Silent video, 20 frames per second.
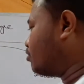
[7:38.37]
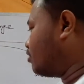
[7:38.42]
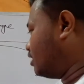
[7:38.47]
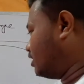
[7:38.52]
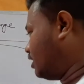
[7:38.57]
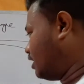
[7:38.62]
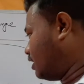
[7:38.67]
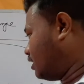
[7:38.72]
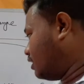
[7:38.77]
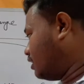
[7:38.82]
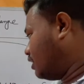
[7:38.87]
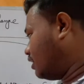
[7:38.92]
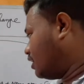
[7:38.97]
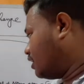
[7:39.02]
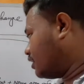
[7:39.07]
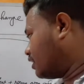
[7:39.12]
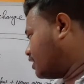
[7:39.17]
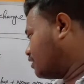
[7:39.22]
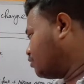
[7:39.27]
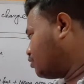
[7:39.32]
নো আদার
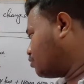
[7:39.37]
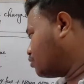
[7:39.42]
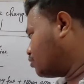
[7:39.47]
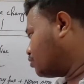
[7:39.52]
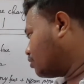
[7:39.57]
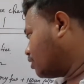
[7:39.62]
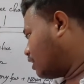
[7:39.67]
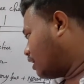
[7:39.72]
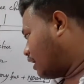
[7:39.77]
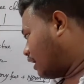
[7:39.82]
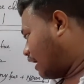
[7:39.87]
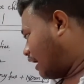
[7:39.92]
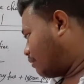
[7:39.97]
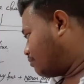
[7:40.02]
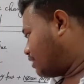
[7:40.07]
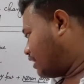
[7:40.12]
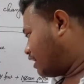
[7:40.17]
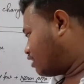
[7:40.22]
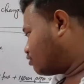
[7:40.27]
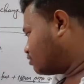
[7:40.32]
কিন্তু
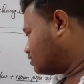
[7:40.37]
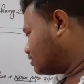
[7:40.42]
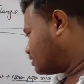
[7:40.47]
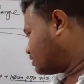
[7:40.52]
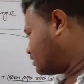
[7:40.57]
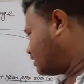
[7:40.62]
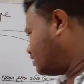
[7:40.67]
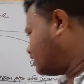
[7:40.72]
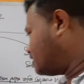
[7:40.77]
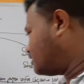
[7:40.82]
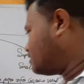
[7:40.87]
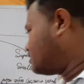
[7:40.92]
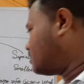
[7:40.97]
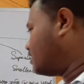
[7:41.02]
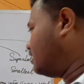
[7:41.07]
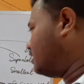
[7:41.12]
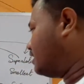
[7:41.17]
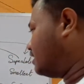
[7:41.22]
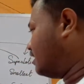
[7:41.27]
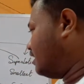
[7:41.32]
আমি এখন যে সেন্টেন্সটা
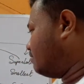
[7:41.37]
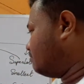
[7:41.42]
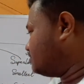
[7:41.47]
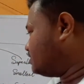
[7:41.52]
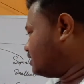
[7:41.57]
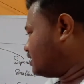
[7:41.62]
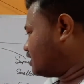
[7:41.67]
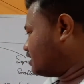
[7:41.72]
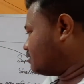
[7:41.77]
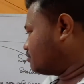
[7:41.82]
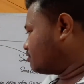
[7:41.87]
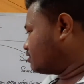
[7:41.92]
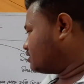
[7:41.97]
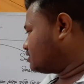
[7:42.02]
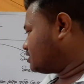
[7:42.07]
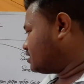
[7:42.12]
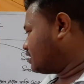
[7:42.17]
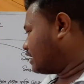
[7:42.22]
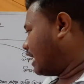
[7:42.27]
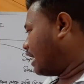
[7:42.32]
লিখলাম সেখানে
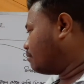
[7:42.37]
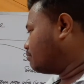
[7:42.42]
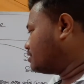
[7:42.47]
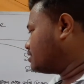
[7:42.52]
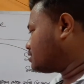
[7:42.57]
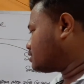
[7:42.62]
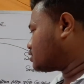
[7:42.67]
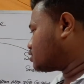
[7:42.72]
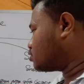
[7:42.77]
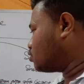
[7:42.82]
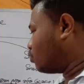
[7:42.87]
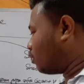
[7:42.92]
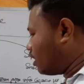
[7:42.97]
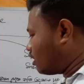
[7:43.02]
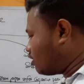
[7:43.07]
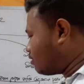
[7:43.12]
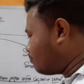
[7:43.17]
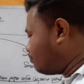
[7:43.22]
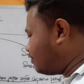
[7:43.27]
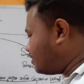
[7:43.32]
বলেছে রাম ইজ ওয়ান
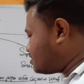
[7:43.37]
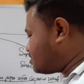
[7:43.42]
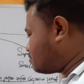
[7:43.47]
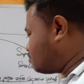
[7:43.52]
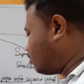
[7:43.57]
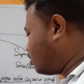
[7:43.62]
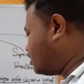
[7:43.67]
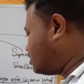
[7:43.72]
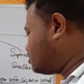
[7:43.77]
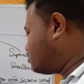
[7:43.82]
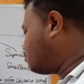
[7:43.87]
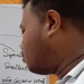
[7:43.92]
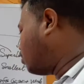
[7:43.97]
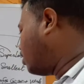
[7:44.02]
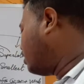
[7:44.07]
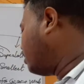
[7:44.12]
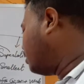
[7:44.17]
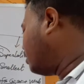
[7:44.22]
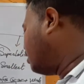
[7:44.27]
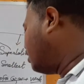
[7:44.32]
অফ দ্য স্মলেস্ট
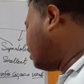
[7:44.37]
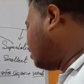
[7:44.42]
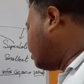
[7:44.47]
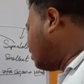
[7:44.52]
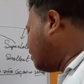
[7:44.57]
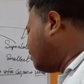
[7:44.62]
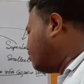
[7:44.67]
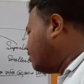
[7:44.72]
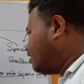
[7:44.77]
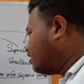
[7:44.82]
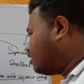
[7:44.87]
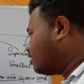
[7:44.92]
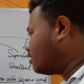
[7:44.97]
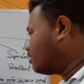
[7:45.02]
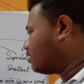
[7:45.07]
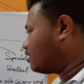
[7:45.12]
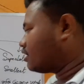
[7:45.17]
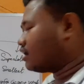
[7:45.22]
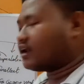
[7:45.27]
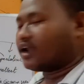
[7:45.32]
বয় ইন দি
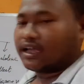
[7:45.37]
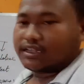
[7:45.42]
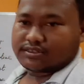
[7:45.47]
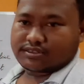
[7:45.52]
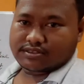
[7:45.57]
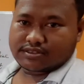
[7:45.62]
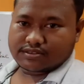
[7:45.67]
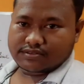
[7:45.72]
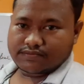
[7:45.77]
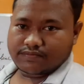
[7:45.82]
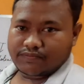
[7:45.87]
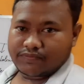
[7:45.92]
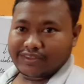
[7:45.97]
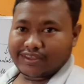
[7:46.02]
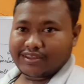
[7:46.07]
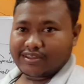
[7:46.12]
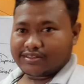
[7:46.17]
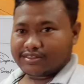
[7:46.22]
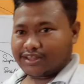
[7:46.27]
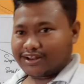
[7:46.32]
ক্লাস
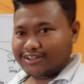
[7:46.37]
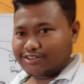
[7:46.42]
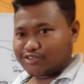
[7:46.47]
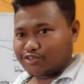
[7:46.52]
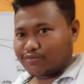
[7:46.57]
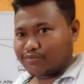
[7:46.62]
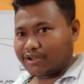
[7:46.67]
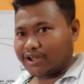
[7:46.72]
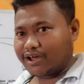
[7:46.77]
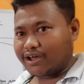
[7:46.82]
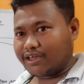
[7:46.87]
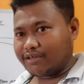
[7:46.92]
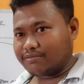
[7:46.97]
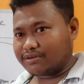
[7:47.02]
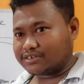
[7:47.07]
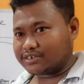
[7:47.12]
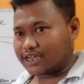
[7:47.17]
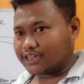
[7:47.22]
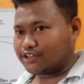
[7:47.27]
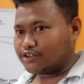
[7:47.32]
তাহলে তোমরা
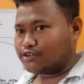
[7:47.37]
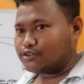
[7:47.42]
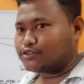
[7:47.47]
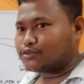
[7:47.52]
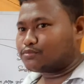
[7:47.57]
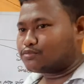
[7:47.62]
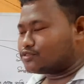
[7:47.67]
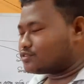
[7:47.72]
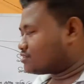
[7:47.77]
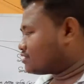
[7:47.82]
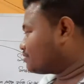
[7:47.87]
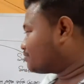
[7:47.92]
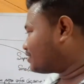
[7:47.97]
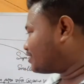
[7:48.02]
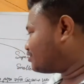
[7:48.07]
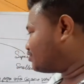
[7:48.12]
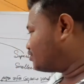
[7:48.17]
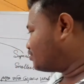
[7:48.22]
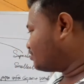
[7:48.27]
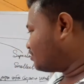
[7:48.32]
এবার সাধারণত বুঝতেই
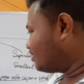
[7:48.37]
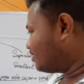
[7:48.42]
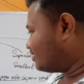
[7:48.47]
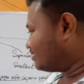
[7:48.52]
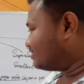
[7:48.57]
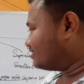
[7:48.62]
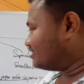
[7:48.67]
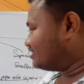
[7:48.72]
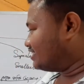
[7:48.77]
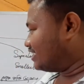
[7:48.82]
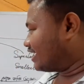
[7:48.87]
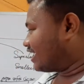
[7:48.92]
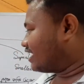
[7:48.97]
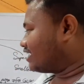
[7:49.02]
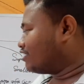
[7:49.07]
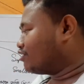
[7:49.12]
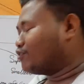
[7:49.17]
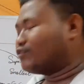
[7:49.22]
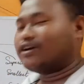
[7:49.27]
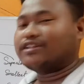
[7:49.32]
পারছো যে
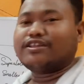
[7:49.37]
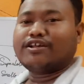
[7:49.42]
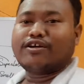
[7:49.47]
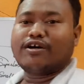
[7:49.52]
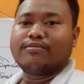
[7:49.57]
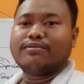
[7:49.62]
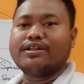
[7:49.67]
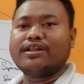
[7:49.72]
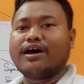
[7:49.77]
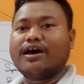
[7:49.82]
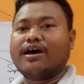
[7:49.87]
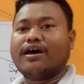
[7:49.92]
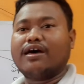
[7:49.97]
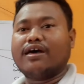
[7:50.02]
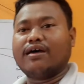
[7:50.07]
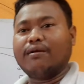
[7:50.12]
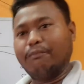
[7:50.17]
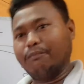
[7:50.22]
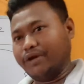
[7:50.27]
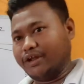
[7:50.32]
এখানে নো আদার হবে না
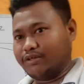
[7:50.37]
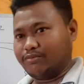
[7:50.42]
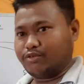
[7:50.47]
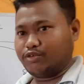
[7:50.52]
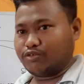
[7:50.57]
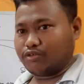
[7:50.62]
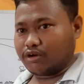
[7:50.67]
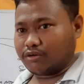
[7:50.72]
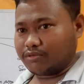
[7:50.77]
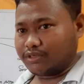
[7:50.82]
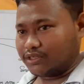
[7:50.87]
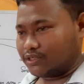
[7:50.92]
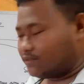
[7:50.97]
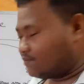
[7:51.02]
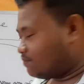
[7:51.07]
ভেরি ফিউ হবে